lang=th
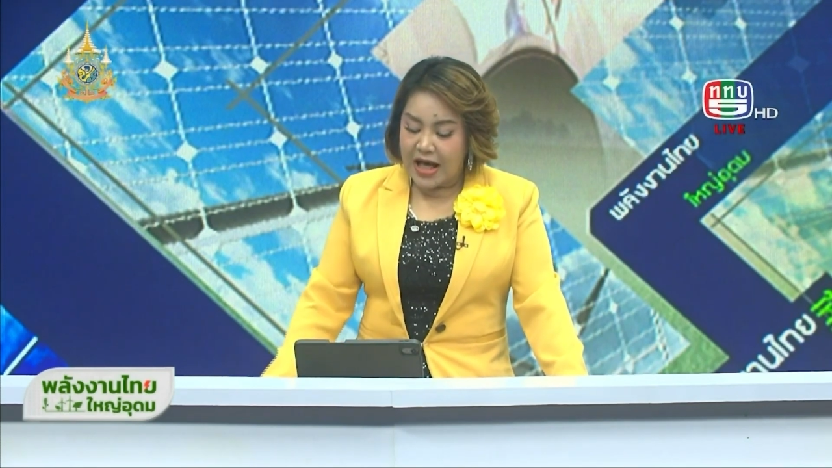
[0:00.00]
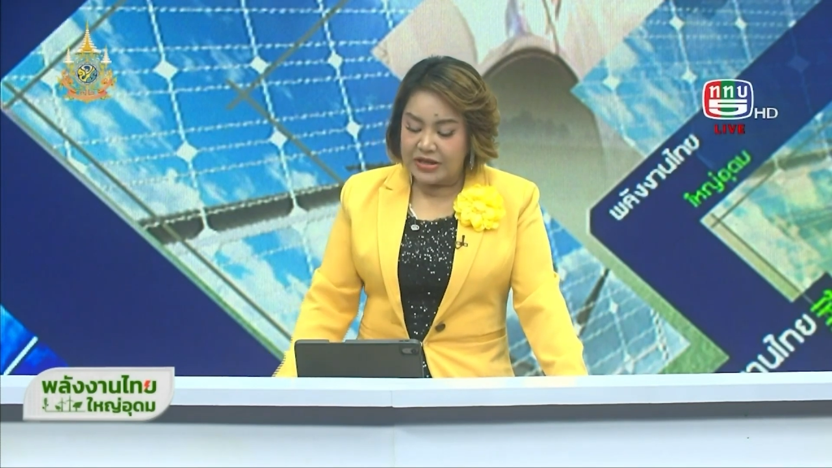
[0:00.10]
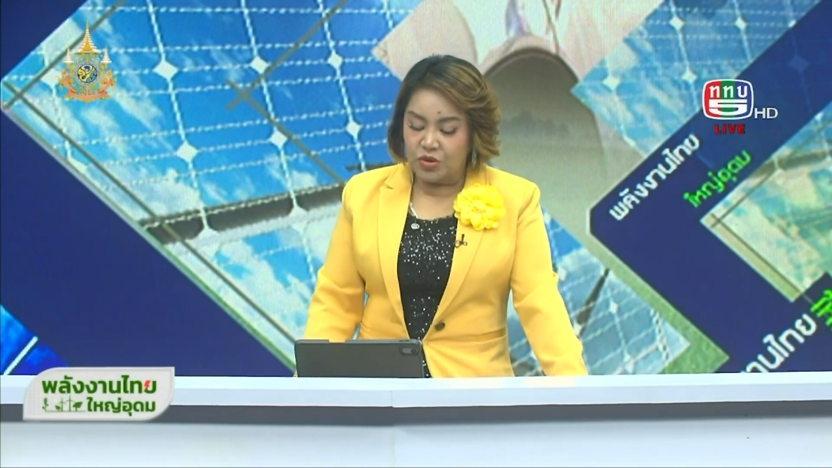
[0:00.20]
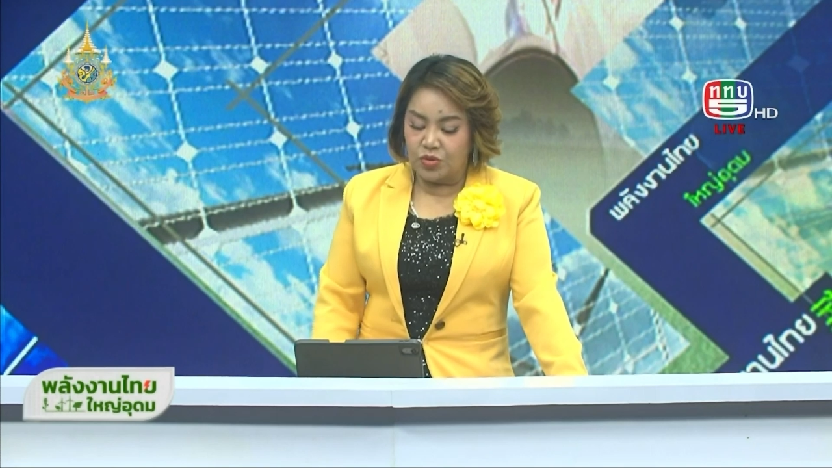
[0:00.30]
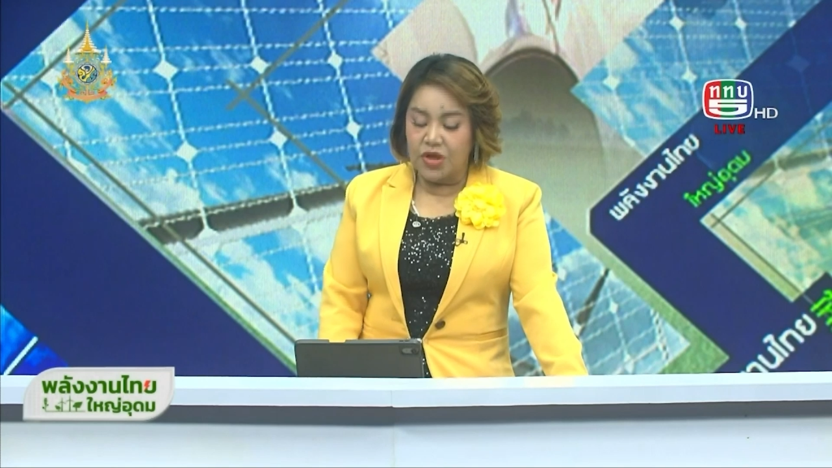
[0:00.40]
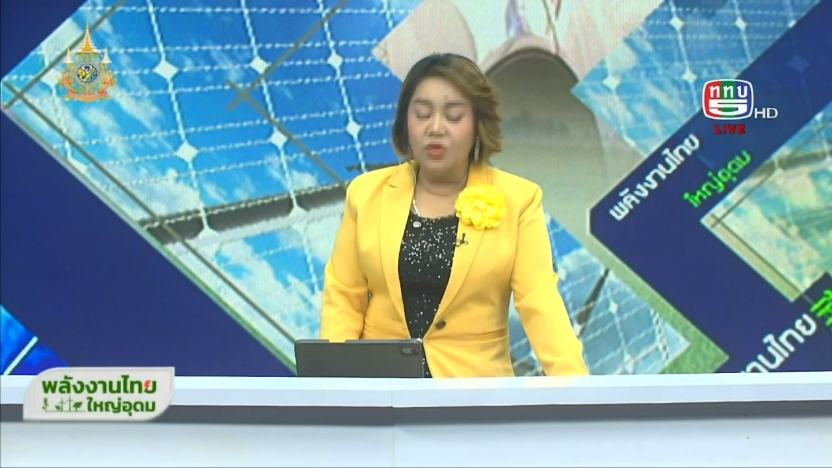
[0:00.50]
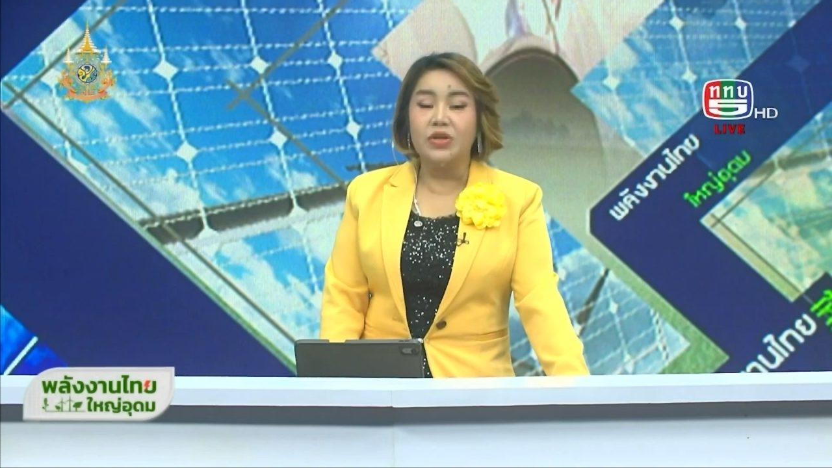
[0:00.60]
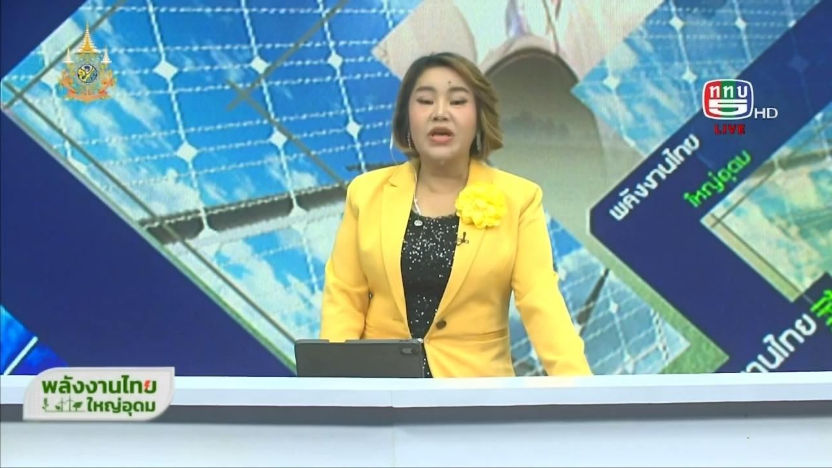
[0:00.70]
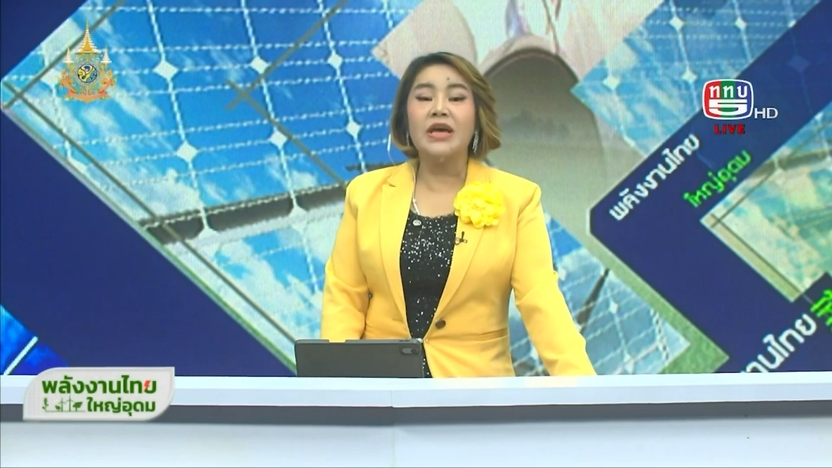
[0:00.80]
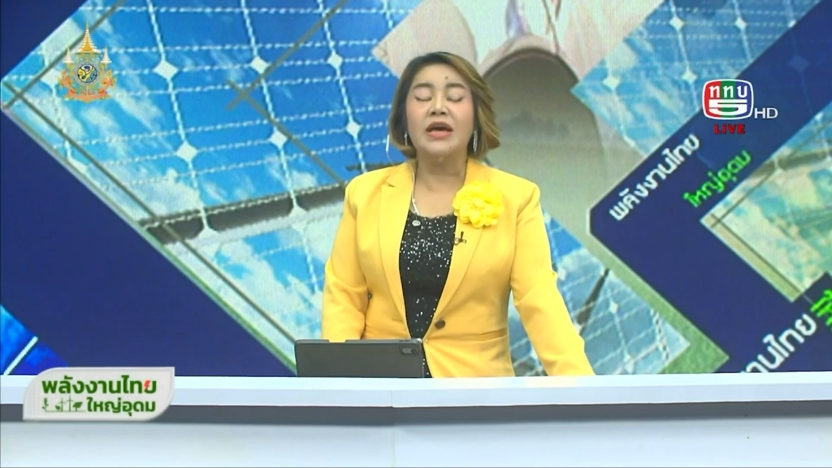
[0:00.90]
ล่าสุดนี้อ
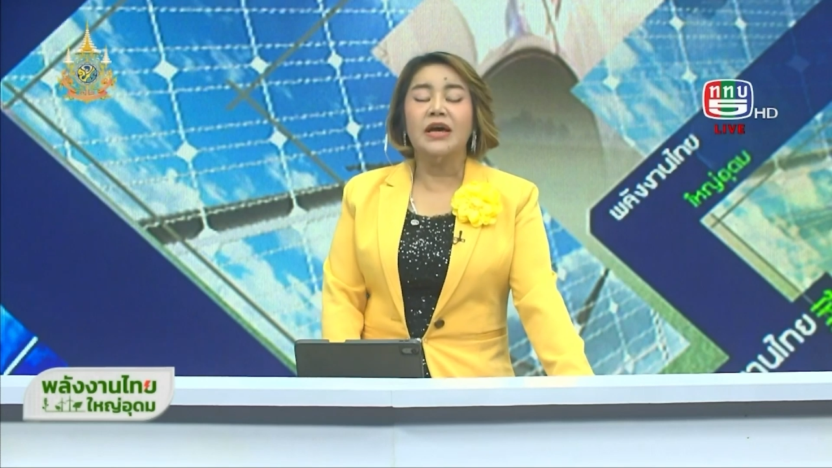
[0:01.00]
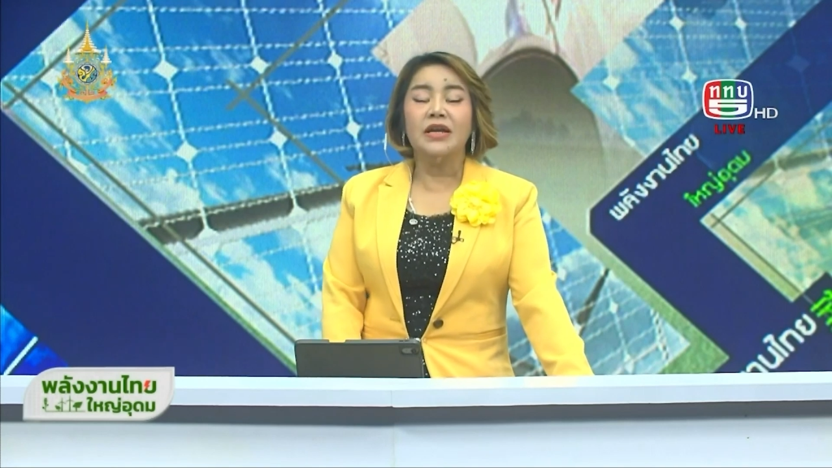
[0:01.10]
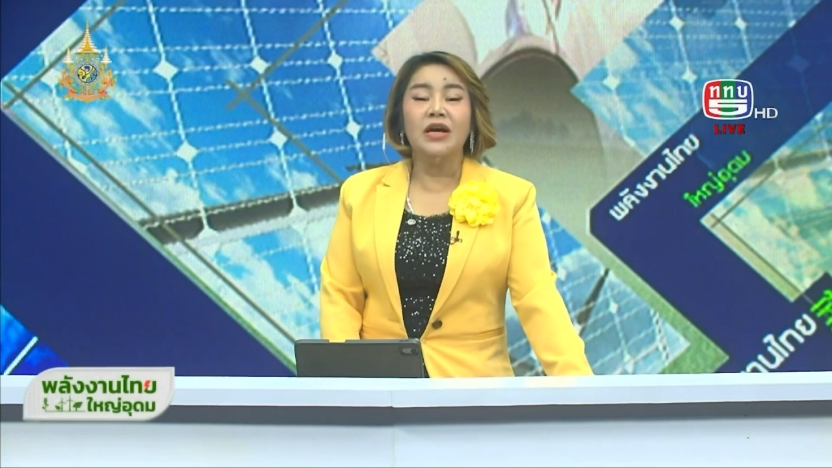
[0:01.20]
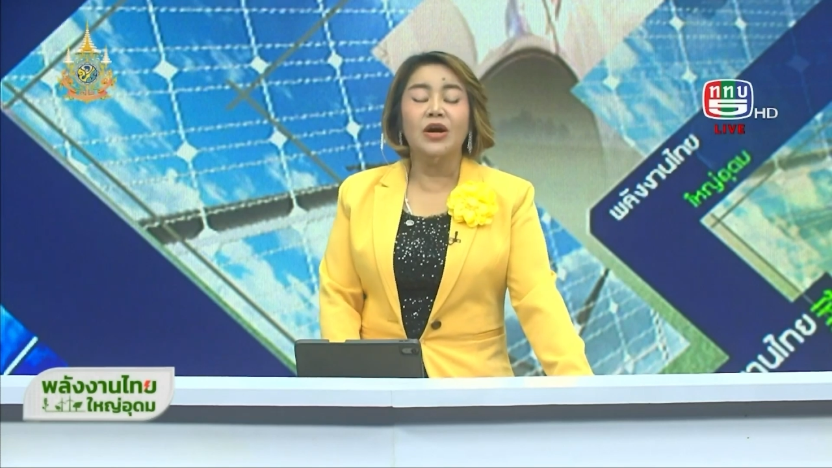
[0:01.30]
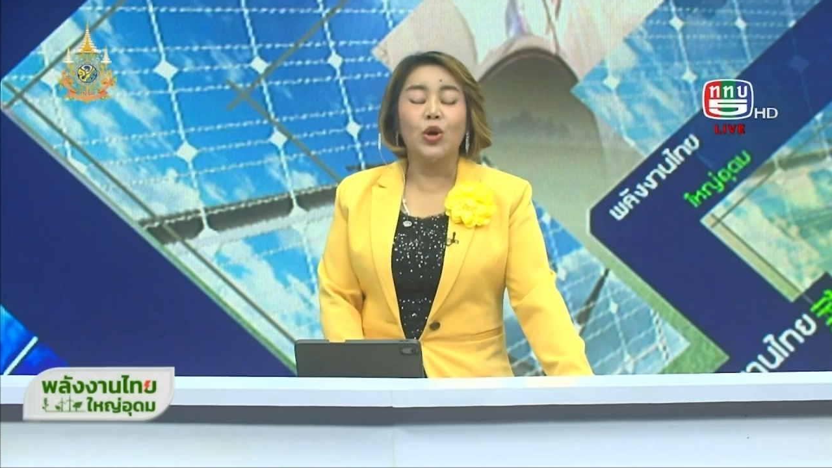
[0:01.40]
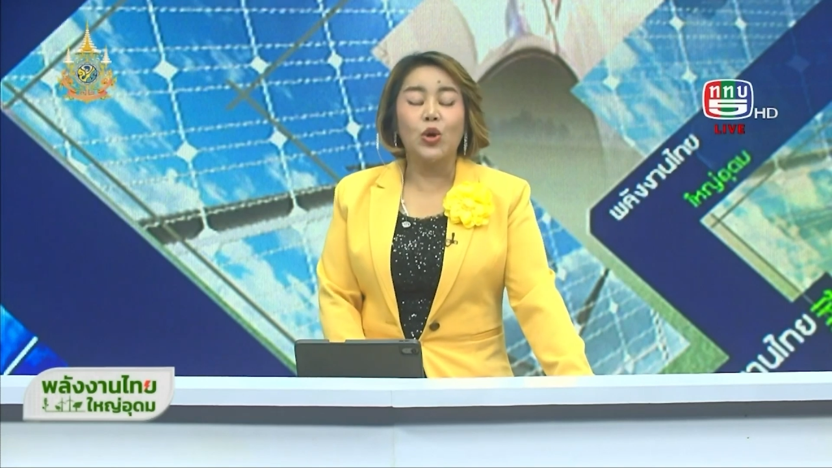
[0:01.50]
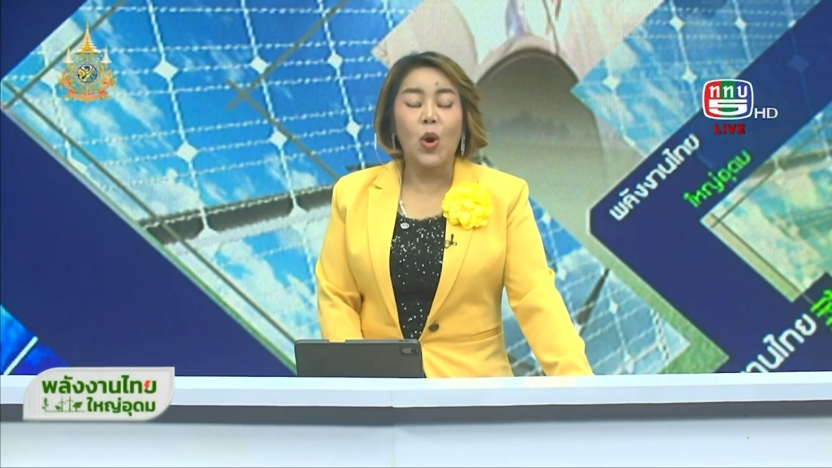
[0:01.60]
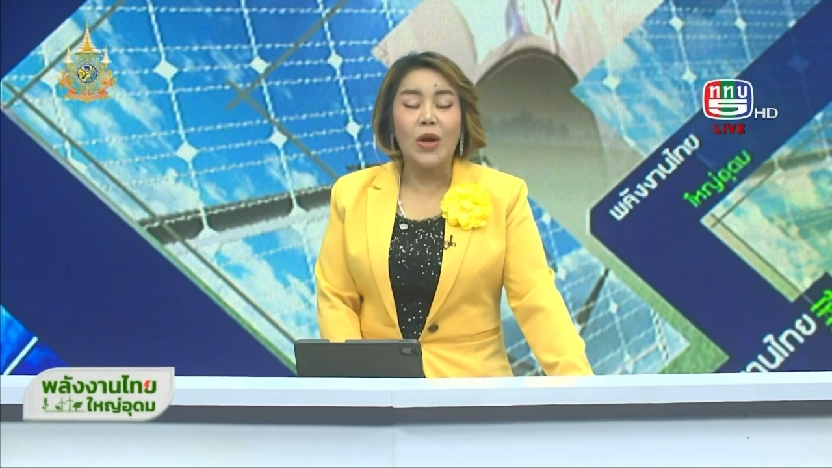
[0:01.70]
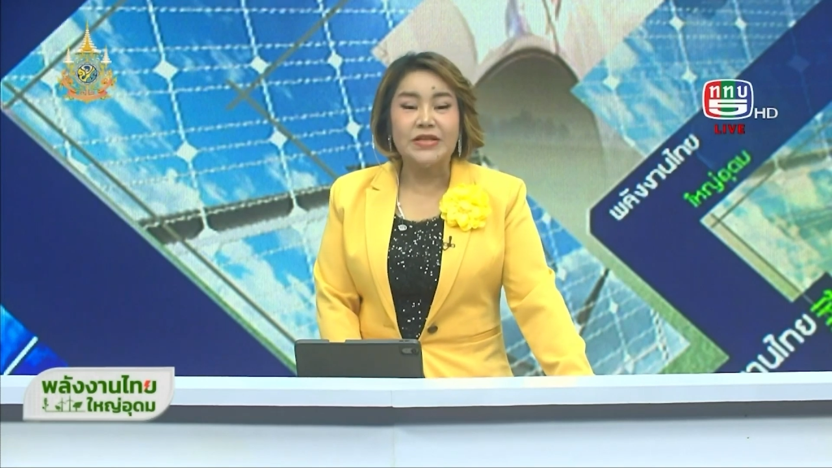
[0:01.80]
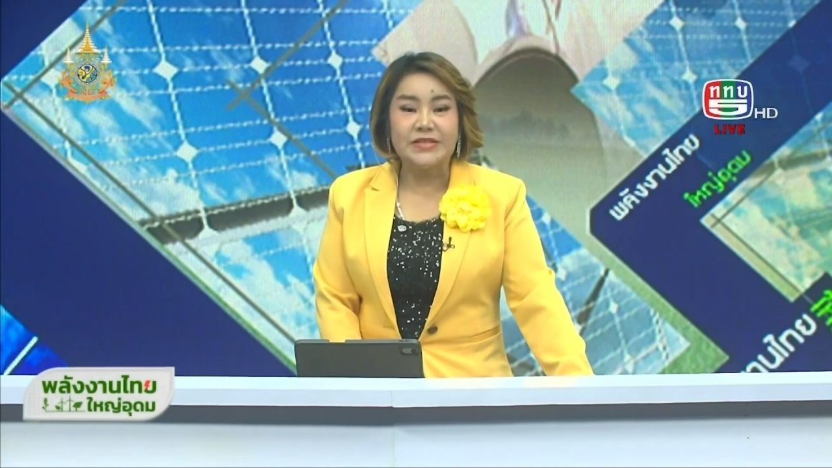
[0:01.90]
ยู่
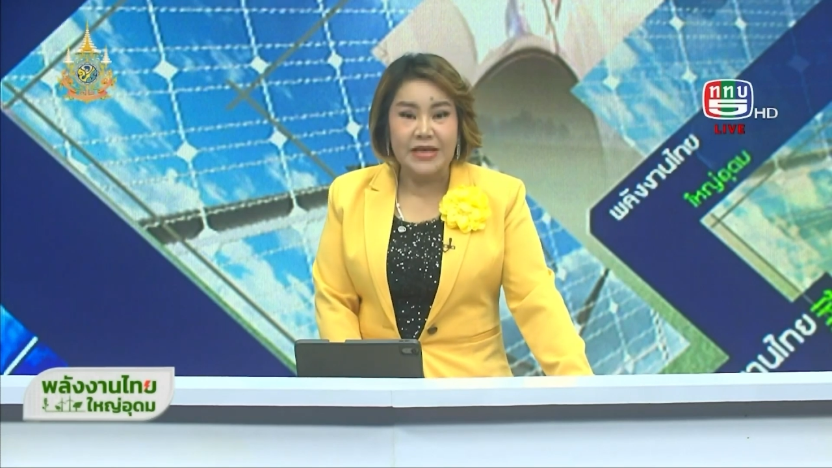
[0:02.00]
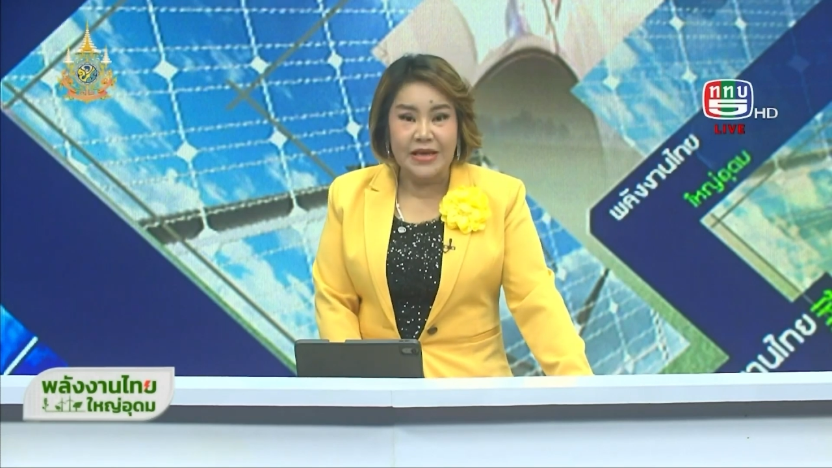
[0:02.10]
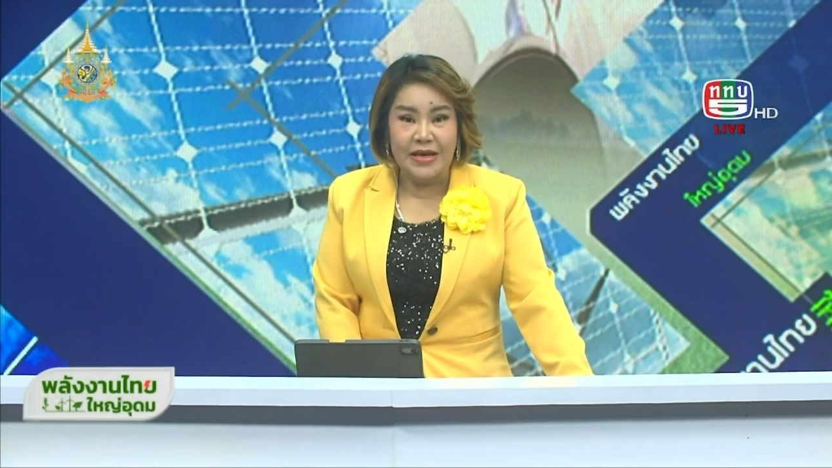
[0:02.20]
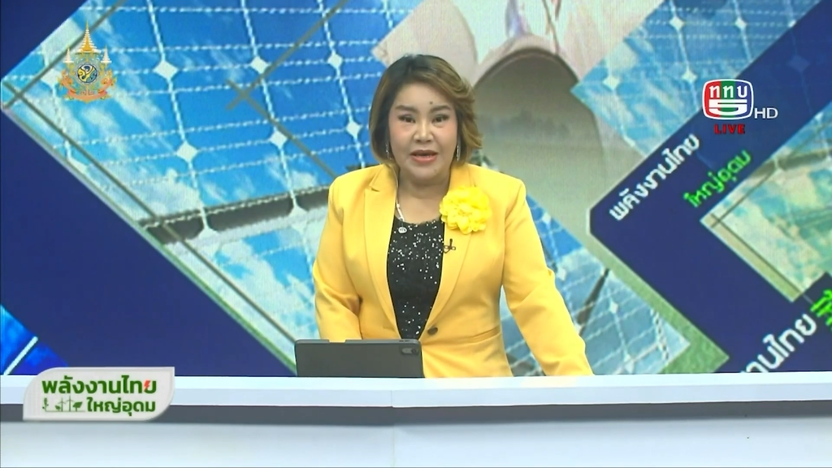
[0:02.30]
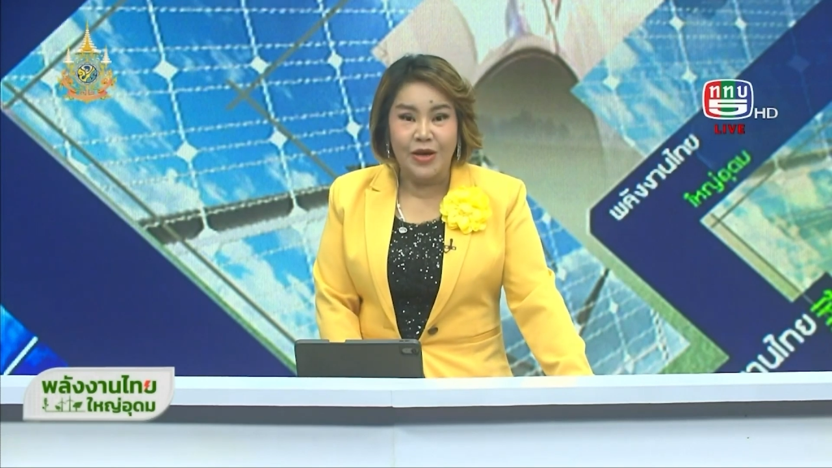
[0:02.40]
ที่